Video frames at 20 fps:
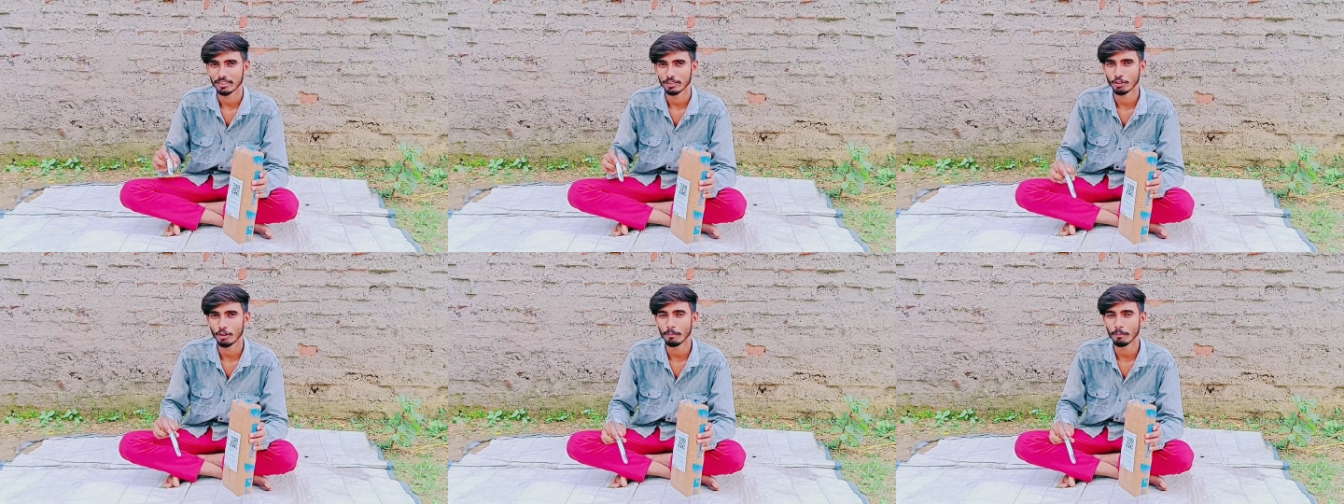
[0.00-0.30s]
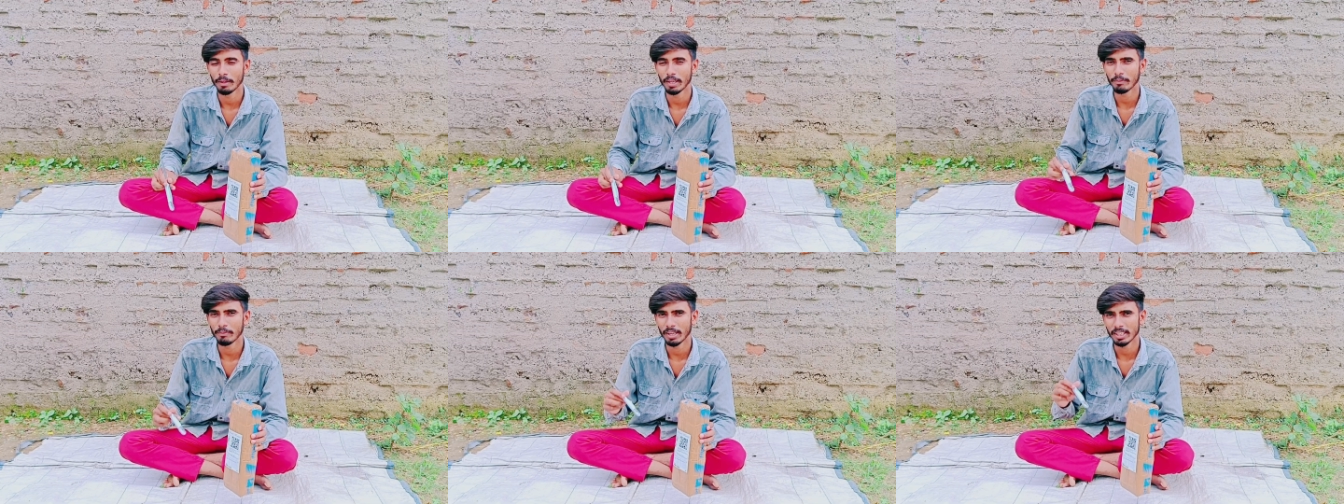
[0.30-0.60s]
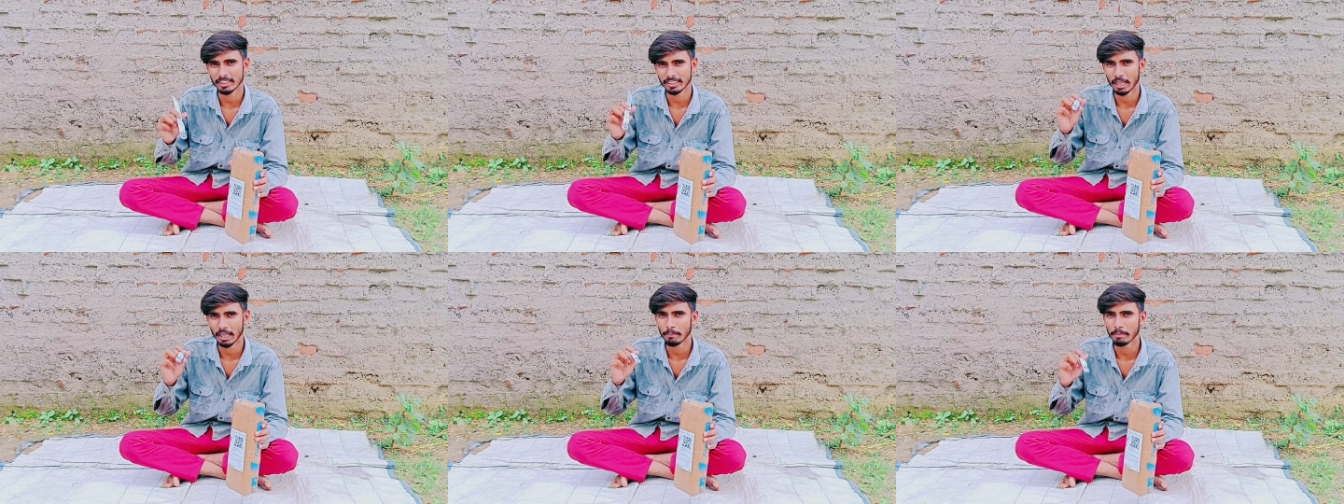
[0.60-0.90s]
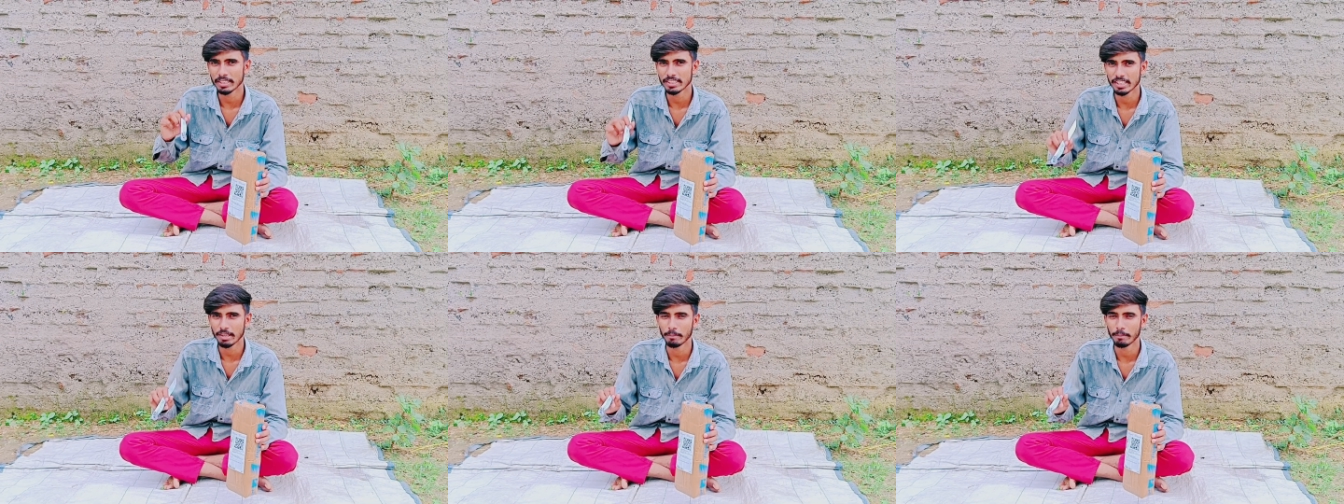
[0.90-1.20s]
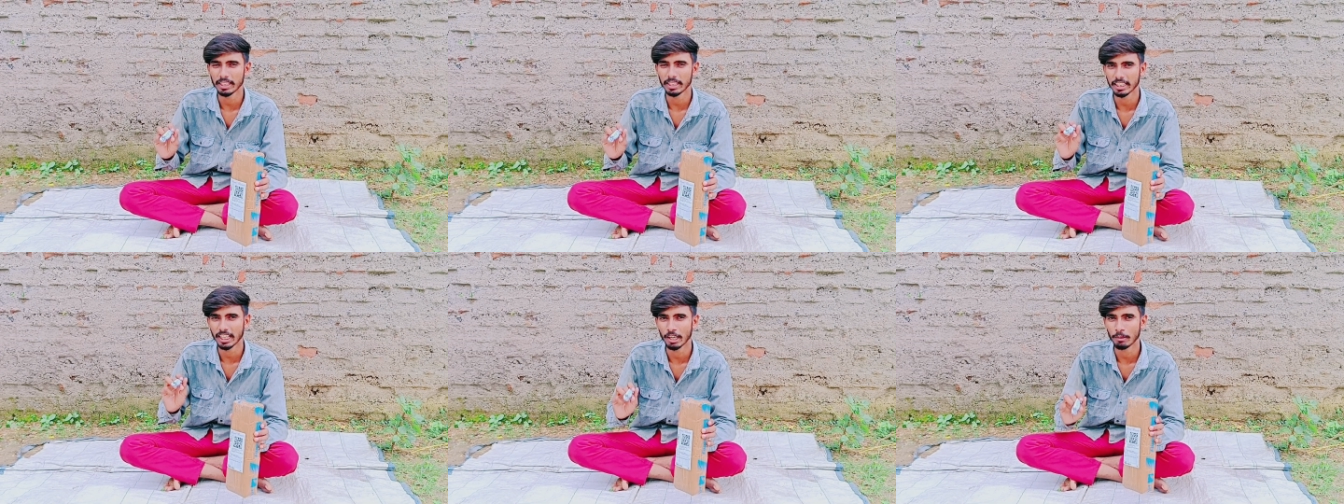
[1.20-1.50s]
तो मैं फर्स्ट टाइम नीचे
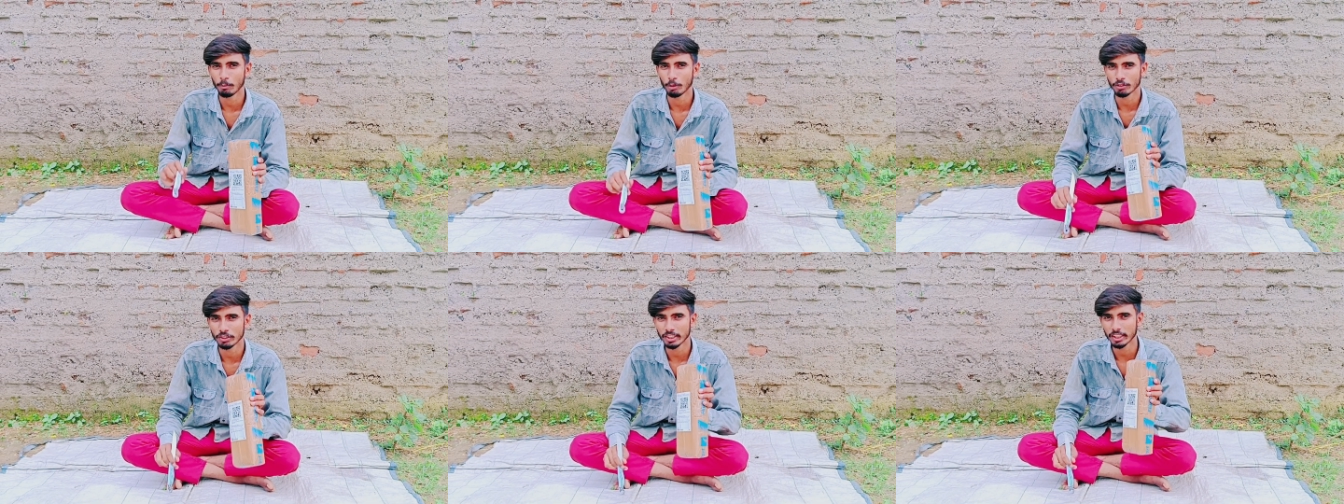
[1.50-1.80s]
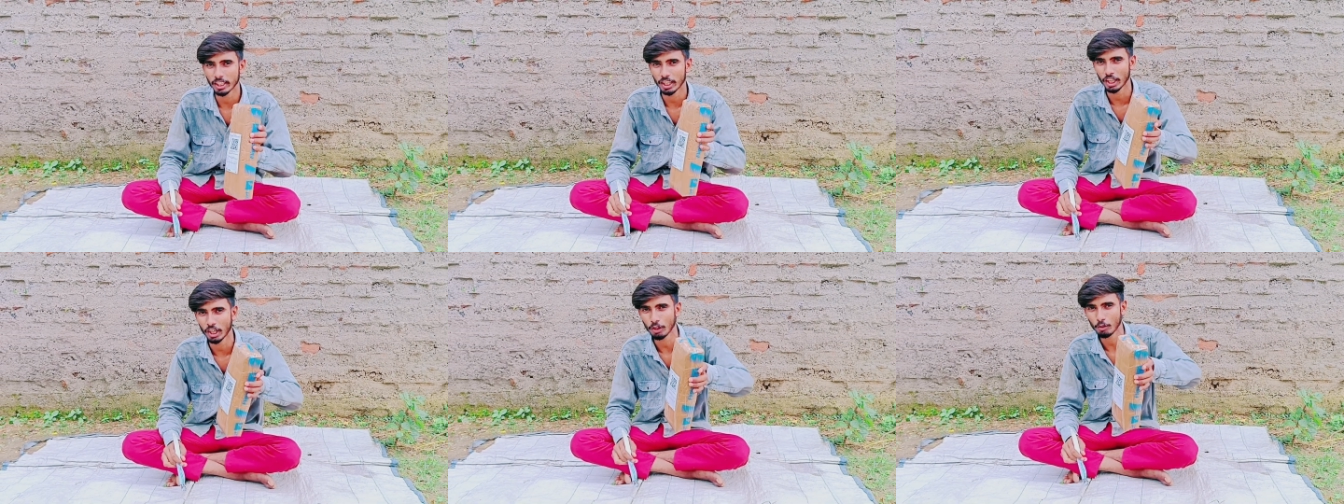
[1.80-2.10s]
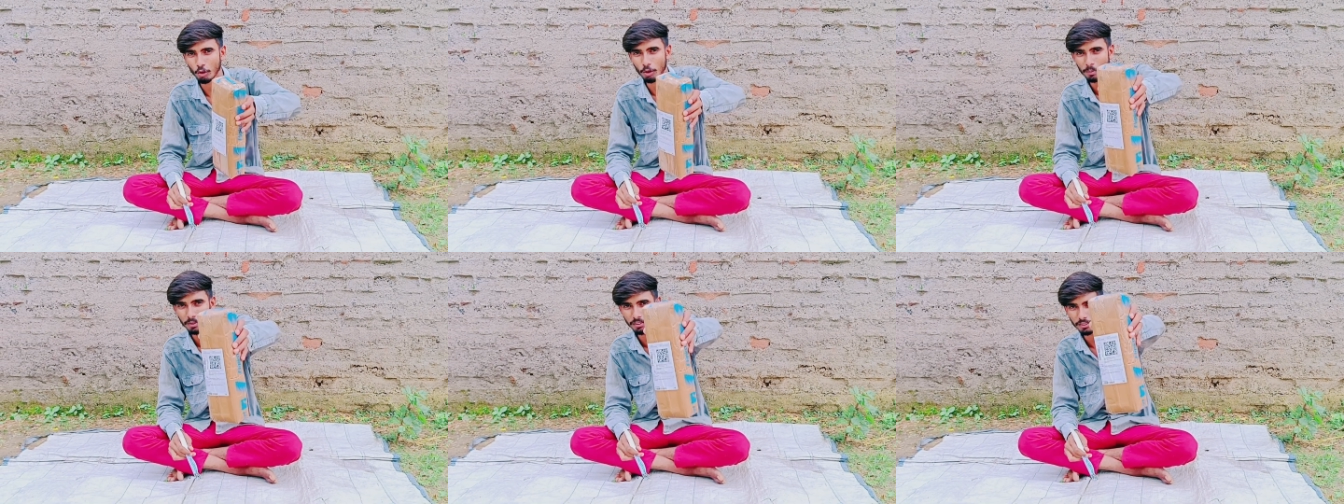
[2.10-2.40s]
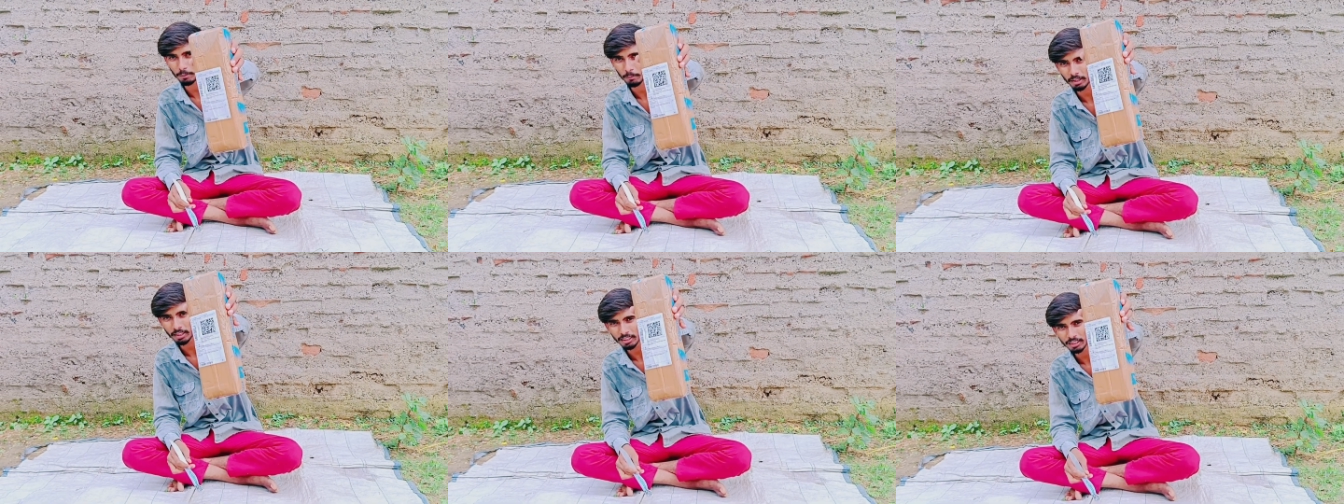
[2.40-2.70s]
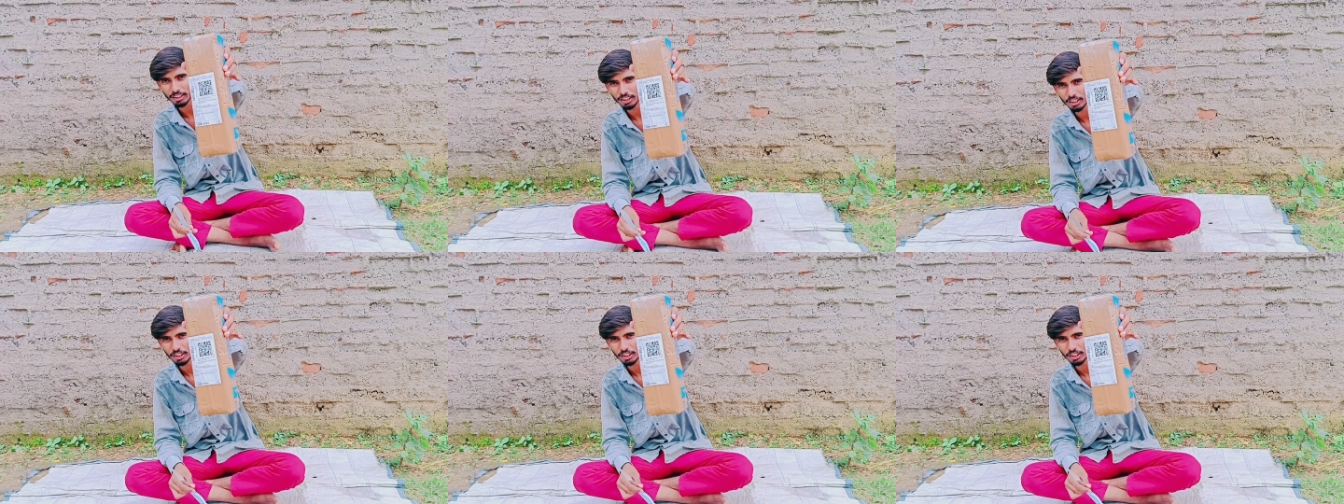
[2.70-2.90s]
बैठ के अनबॉक्सिंग कर रहा हूँ कोई भी सामान